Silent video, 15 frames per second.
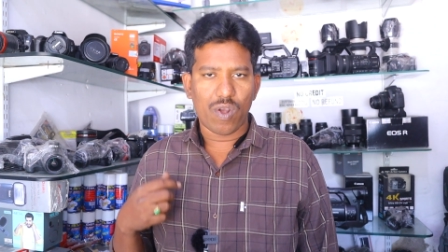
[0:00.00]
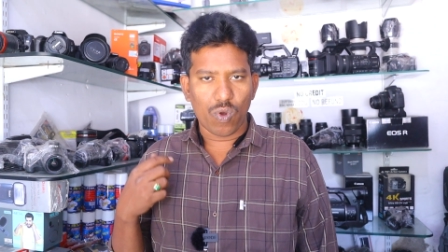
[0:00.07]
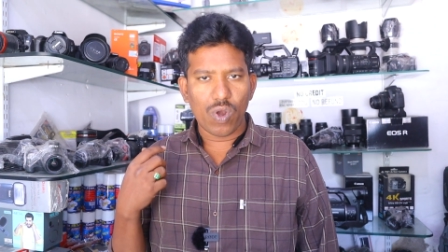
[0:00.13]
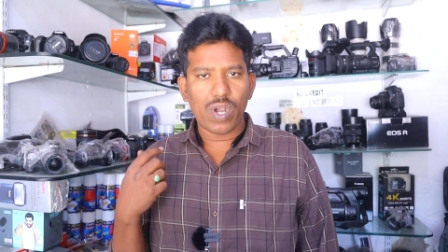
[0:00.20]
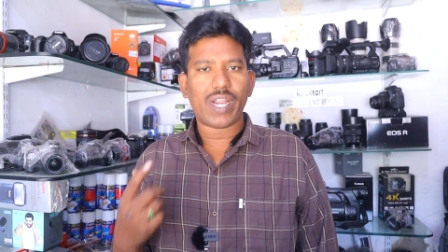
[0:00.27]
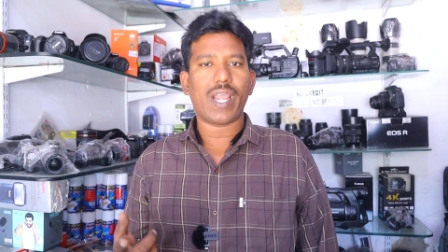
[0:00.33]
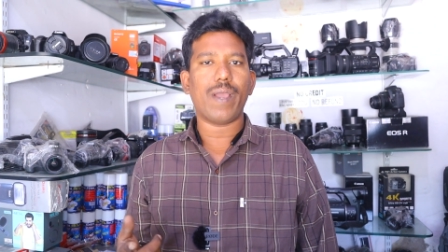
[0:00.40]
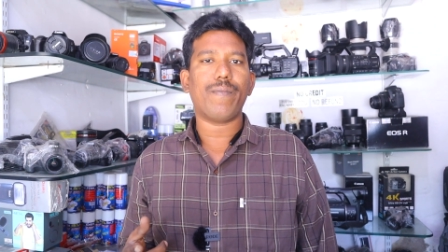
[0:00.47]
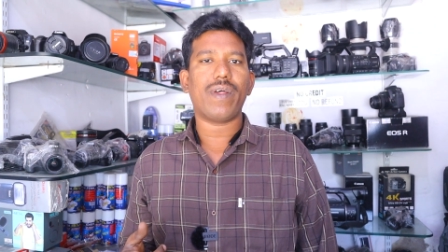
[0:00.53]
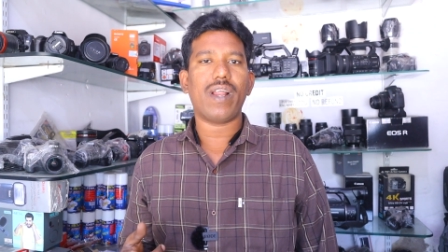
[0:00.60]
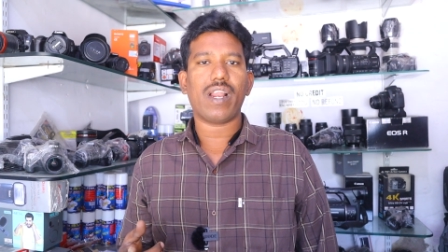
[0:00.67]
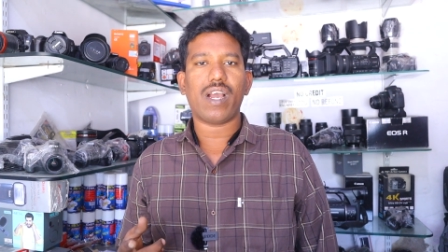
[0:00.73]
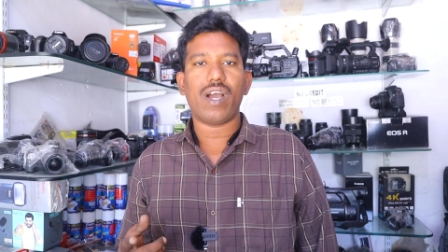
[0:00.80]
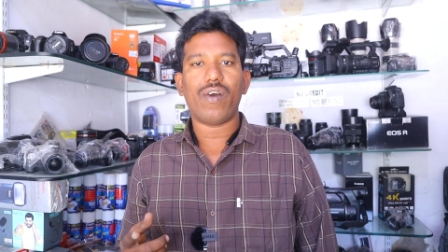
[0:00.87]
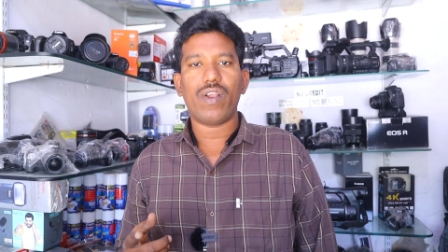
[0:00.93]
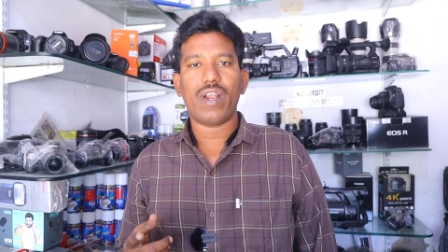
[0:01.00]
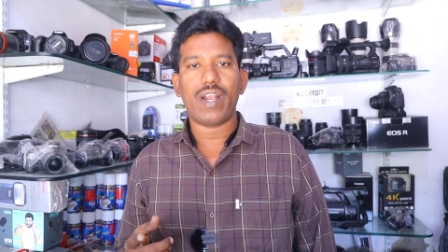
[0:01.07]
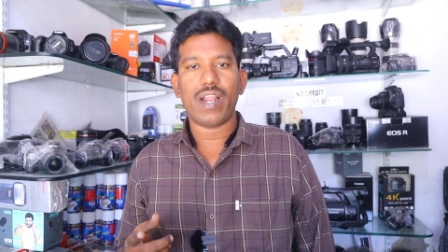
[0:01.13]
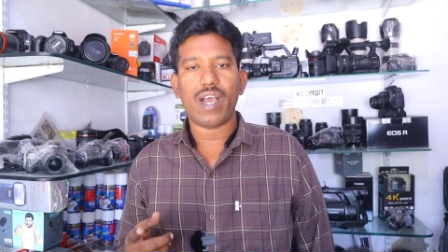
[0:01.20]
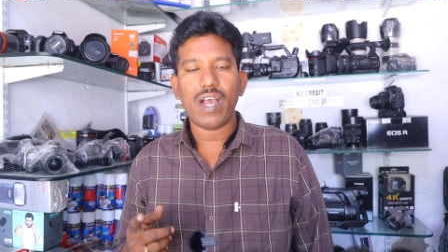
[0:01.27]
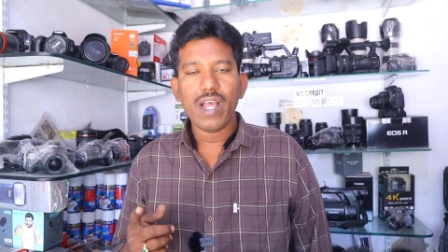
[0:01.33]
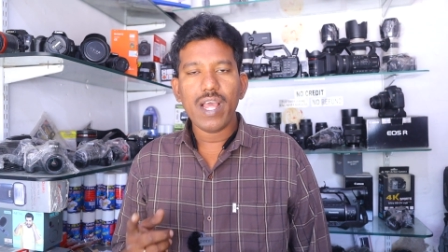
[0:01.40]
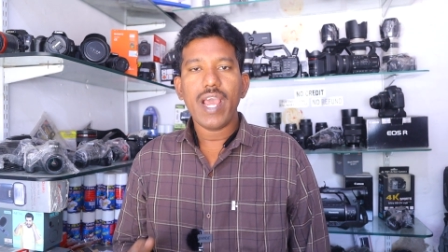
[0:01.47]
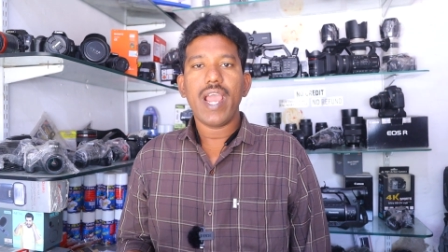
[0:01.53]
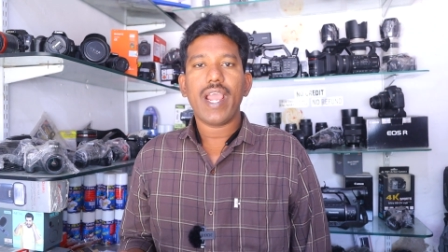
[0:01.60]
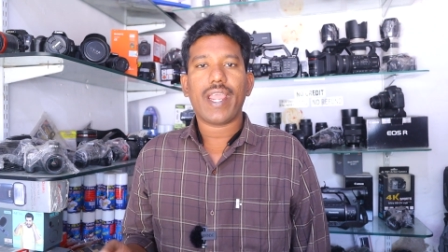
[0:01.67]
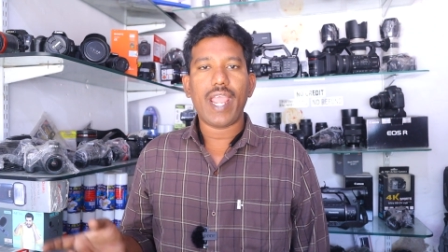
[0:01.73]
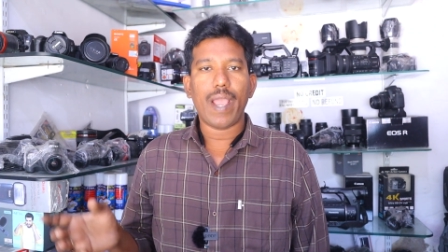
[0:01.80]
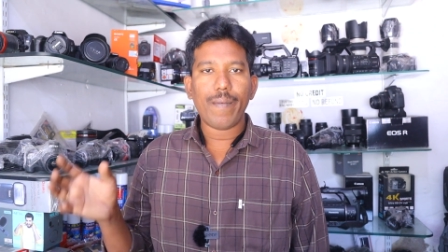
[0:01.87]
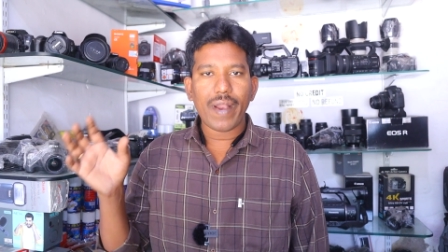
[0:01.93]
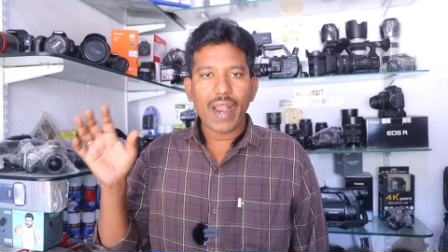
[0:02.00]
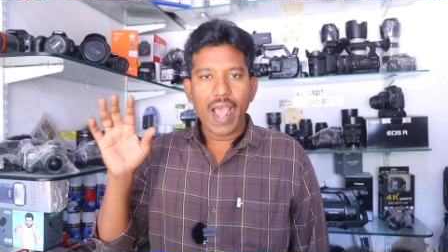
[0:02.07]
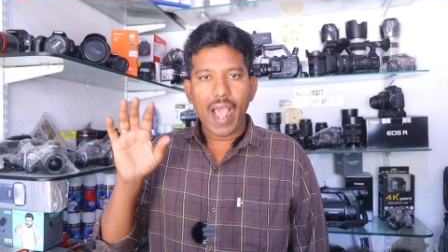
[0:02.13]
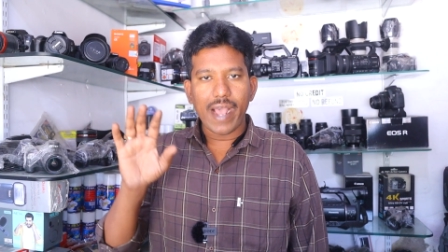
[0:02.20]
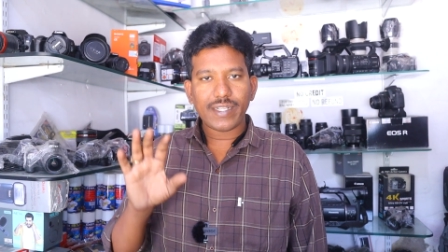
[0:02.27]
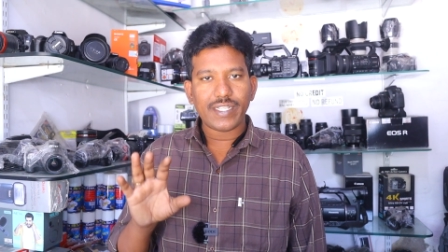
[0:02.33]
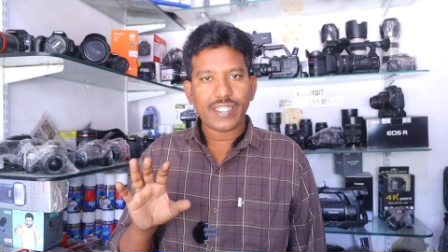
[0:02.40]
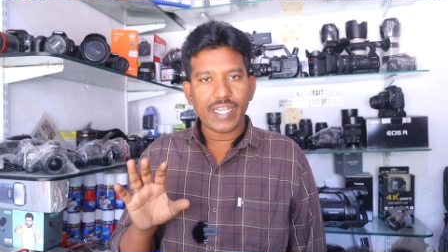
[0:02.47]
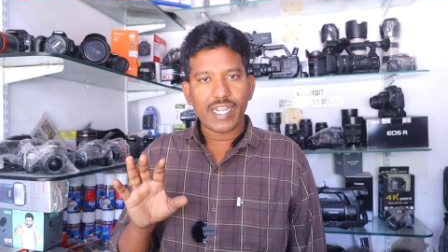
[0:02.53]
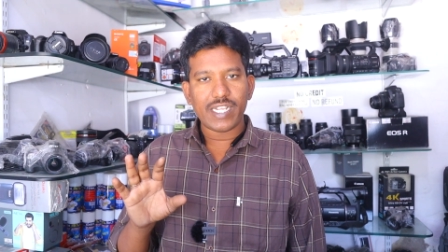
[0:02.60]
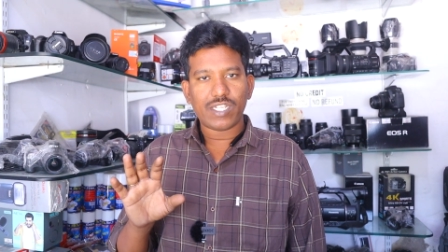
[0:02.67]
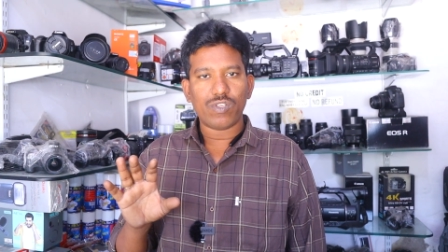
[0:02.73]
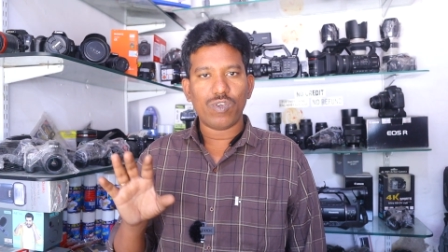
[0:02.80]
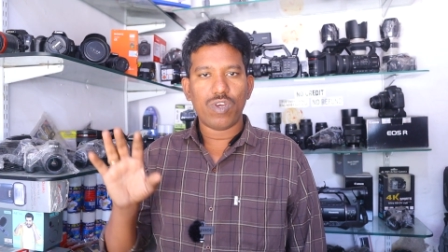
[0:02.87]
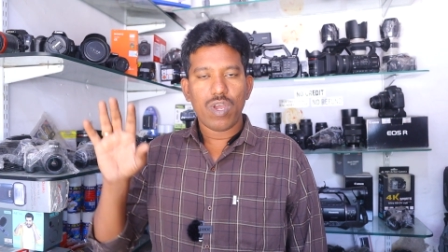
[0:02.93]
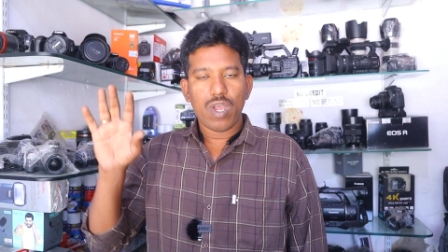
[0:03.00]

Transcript: డ్రోన్ కెమెరాలు కావాలన్నా కెమెరా యాక్సెసరీస్